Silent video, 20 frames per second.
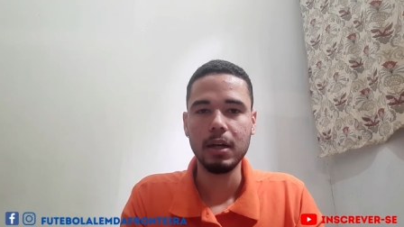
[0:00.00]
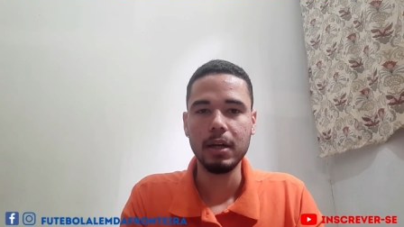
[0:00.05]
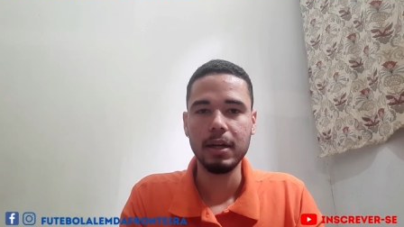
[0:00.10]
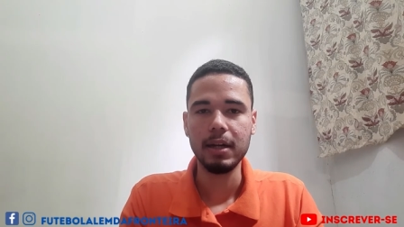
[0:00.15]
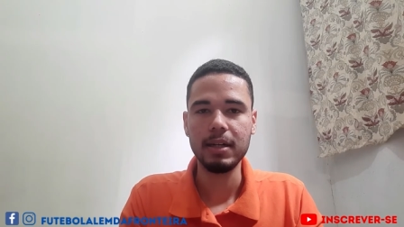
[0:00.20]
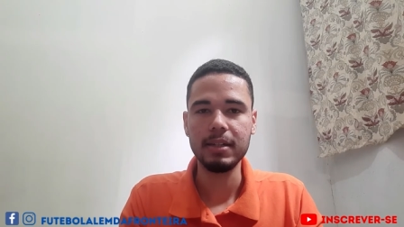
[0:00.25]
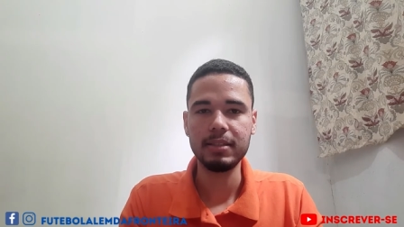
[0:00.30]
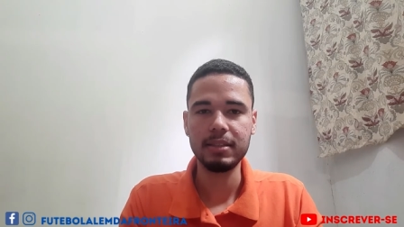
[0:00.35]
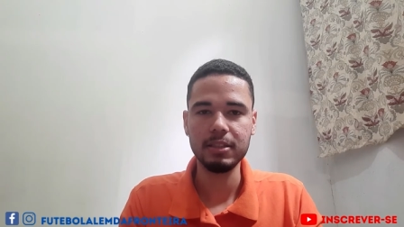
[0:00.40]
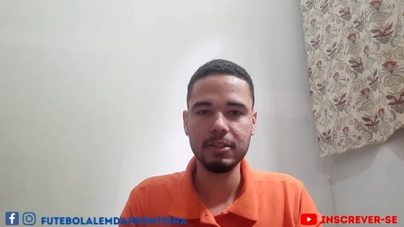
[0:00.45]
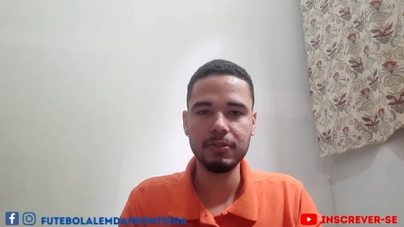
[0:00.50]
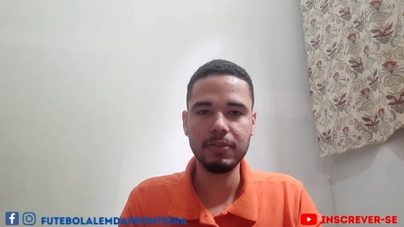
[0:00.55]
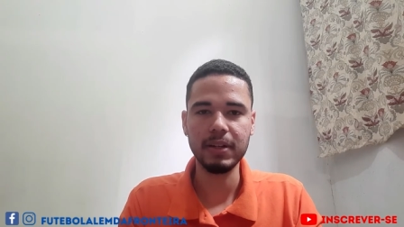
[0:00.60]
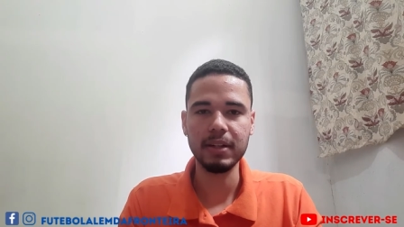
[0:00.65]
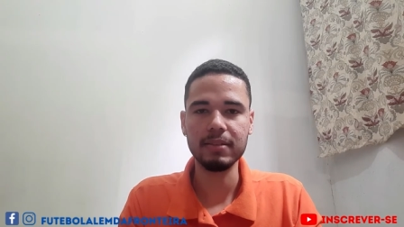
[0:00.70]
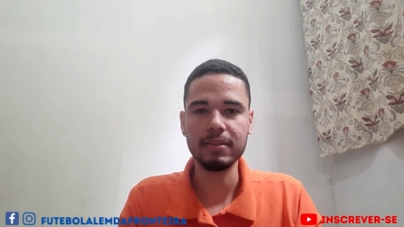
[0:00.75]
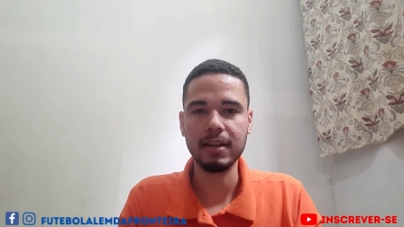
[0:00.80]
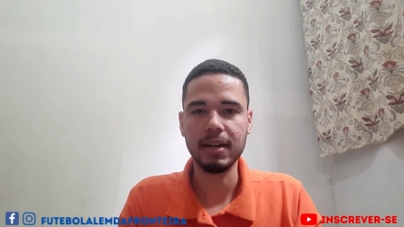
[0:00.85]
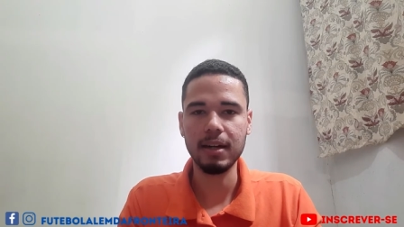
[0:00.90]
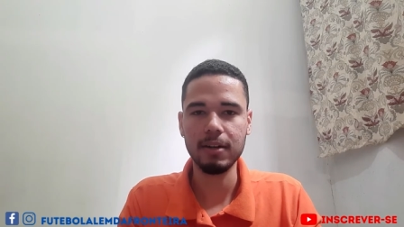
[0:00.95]
eles se
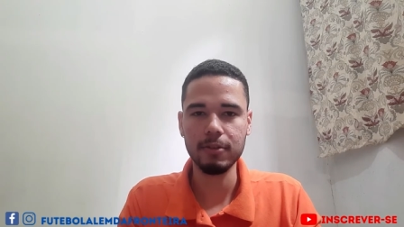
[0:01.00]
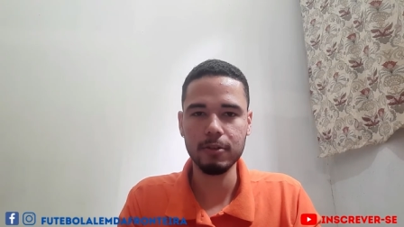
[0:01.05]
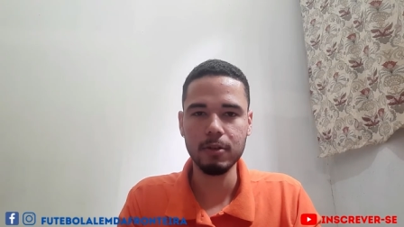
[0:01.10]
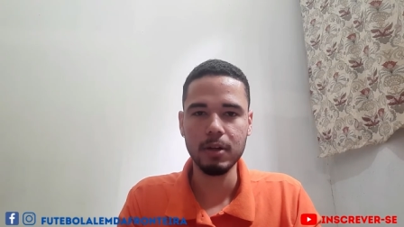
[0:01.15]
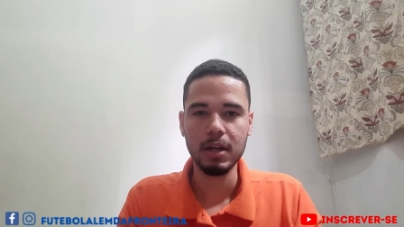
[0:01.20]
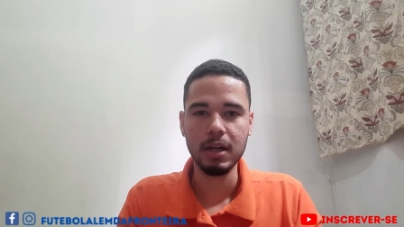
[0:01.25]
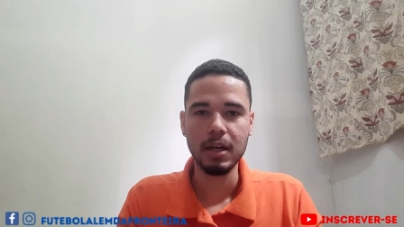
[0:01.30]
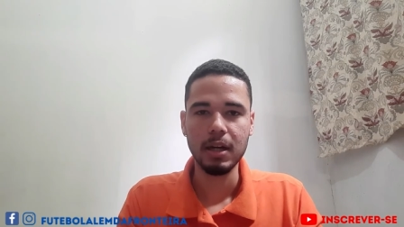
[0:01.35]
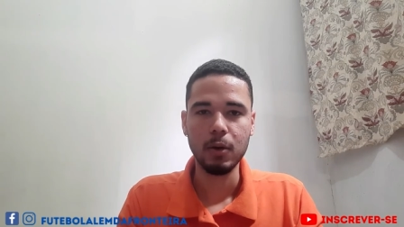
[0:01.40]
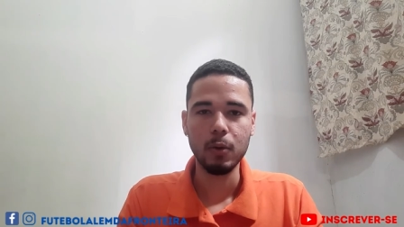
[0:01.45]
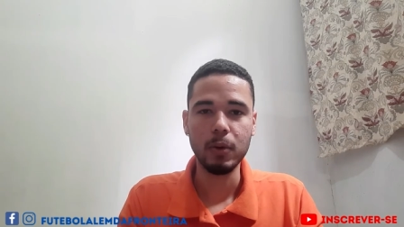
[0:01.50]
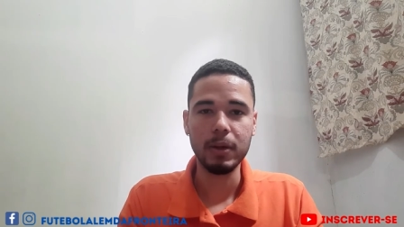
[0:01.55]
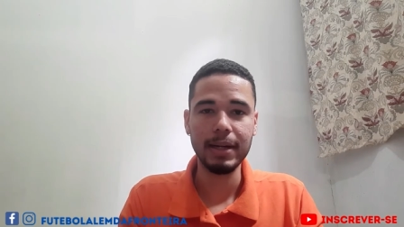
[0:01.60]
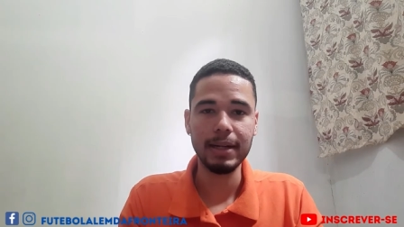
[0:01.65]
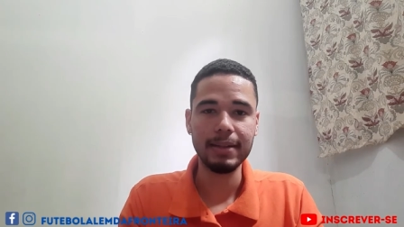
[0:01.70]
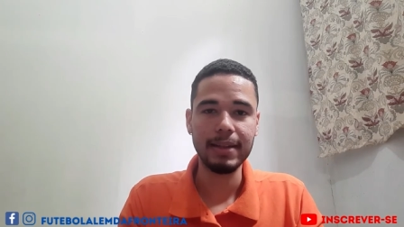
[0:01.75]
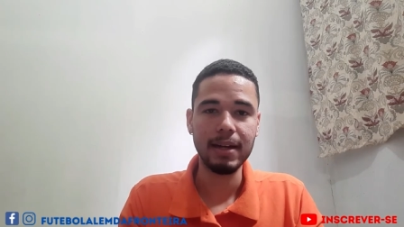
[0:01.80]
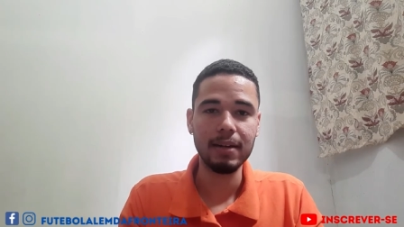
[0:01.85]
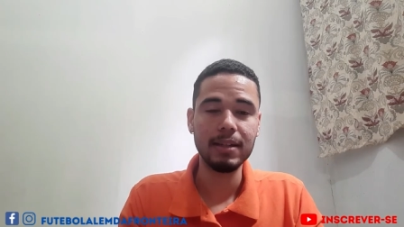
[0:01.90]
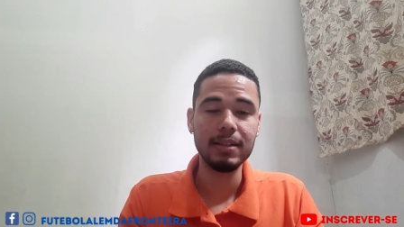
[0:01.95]
enfrentavam. O
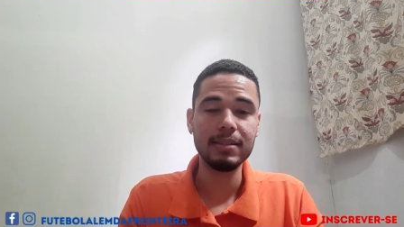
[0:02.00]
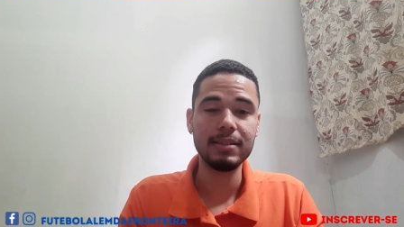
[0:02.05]
critério de